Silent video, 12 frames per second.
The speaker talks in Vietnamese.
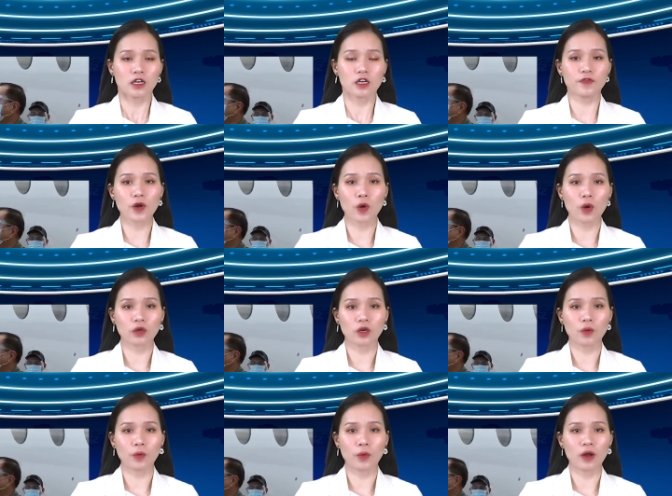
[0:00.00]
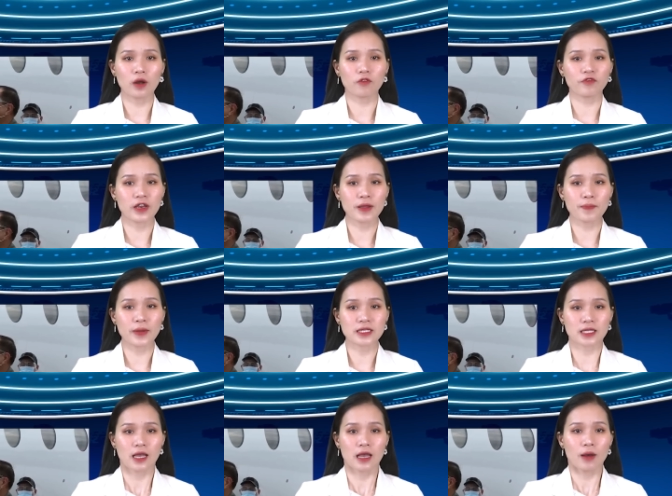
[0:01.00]
Người phát ngôn không quân
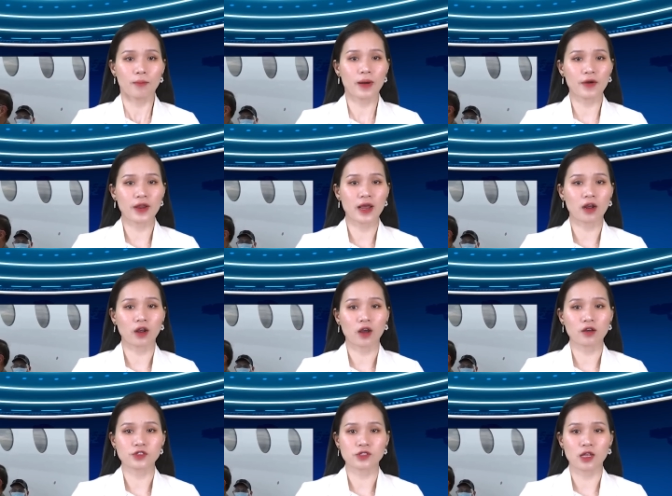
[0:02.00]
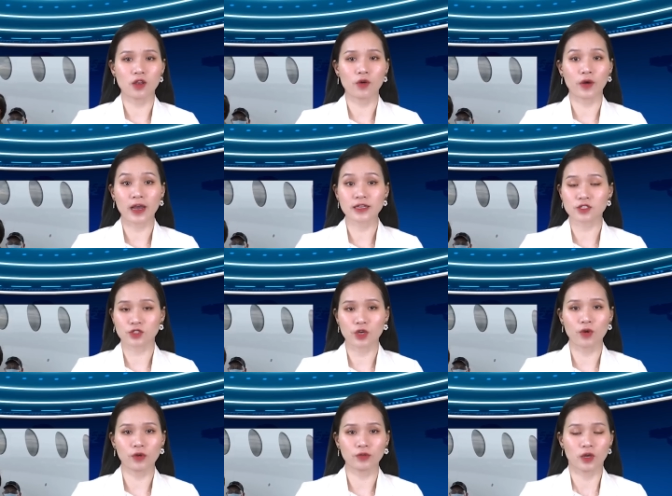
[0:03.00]
Philippines Maria Consuelo
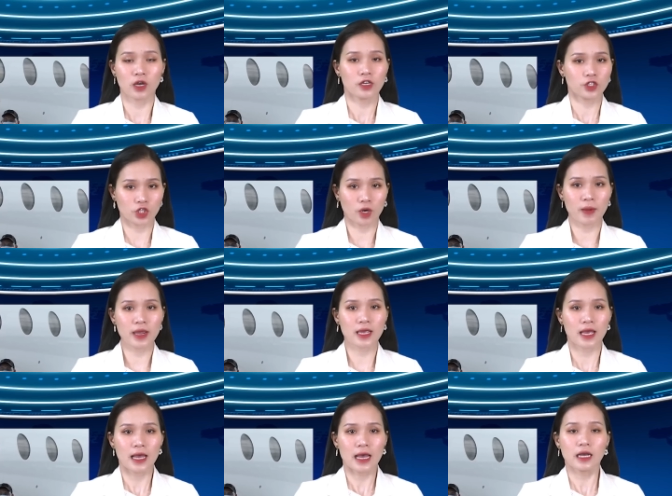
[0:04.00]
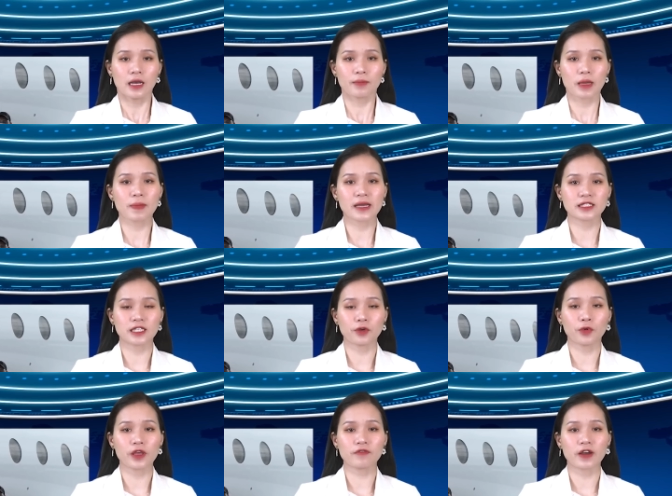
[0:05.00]
Castelo cho biết Máy bay chỉ
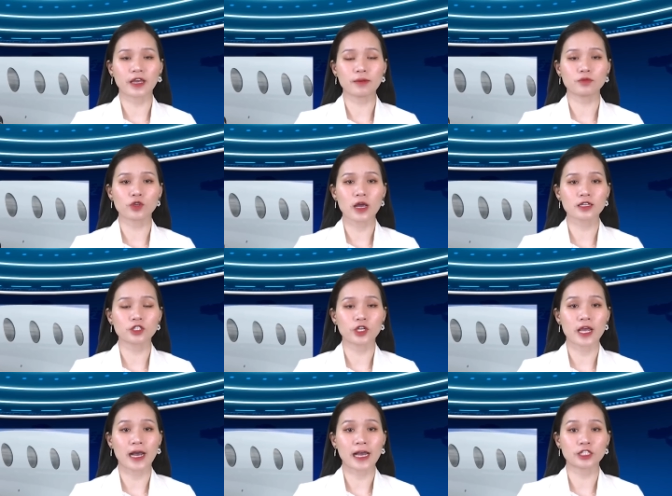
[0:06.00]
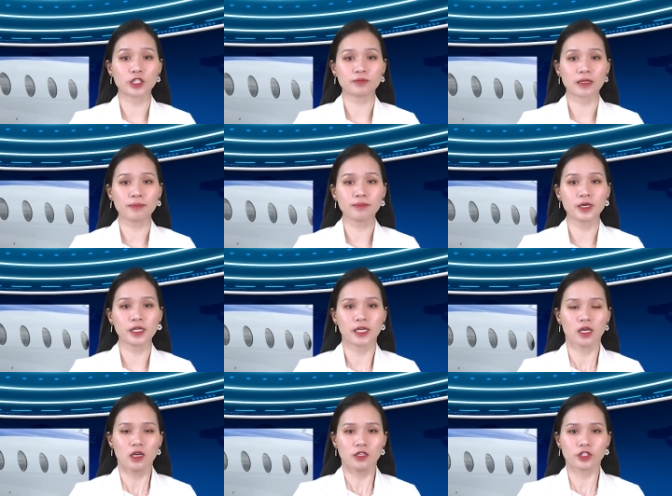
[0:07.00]
huy và kiểm soát J-280
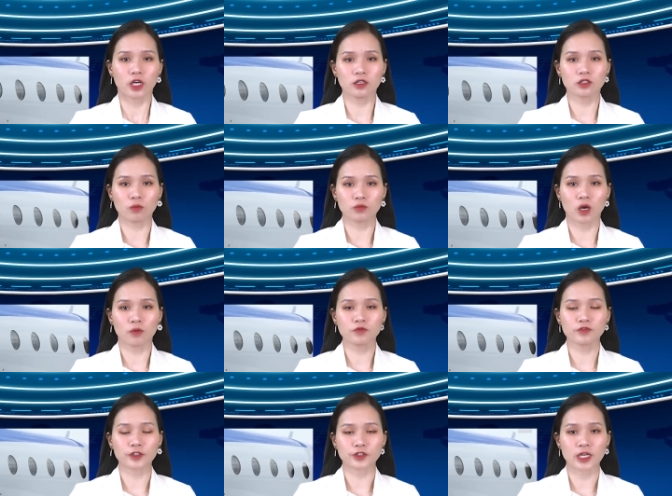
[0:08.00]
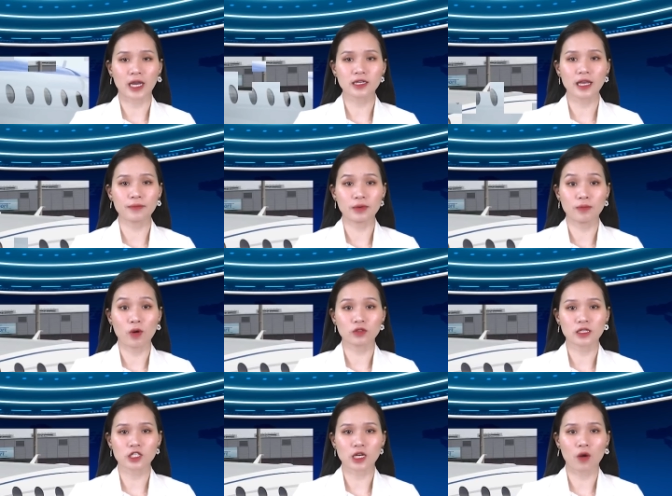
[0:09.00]
chở Tổng thống vào sáng ngày 14
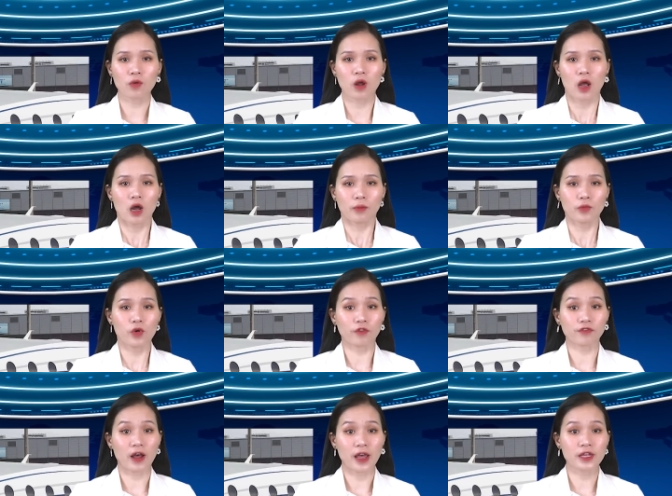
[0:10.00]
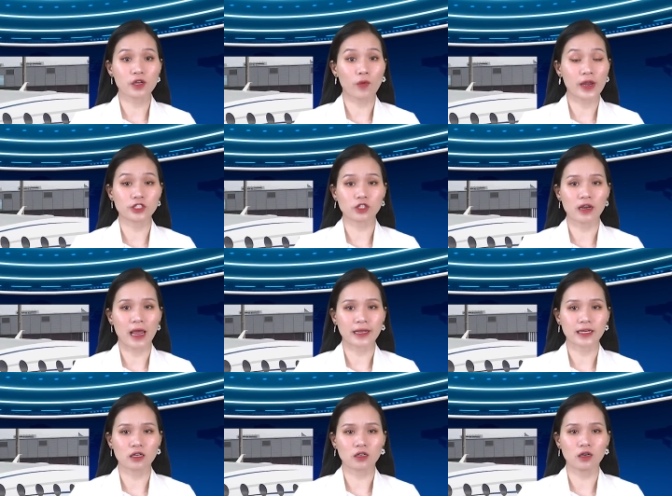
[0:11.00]
tháng 6 buộc phải quay trở
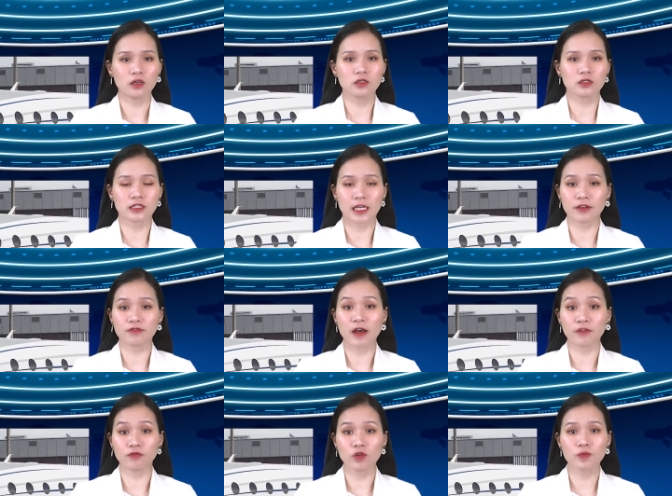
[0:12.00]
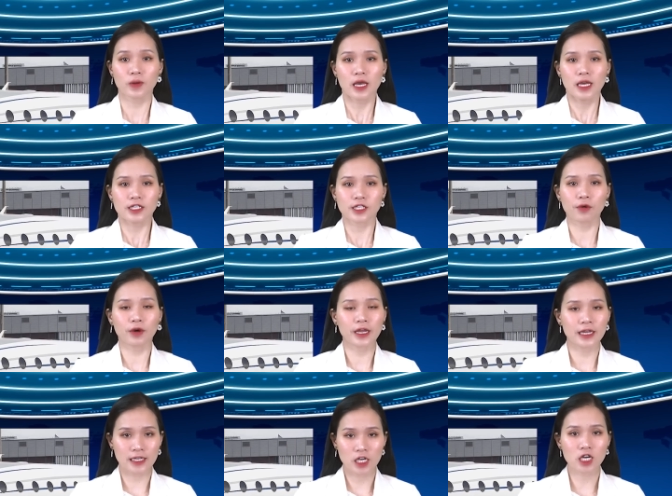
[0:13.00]
lại căn cứ chỉ vài phút sau
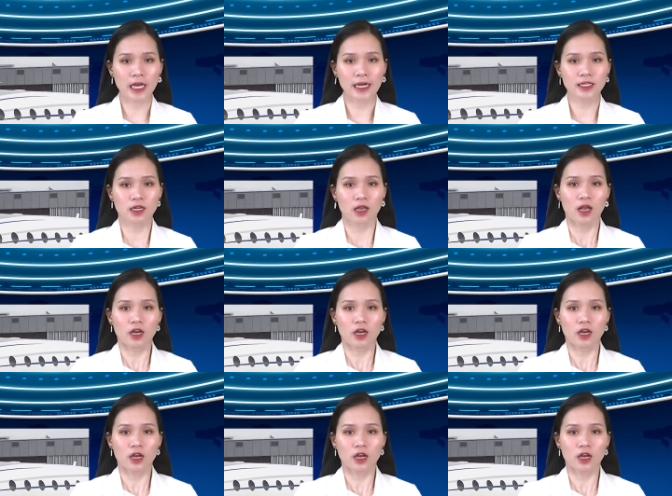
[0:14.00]
khi cất cánh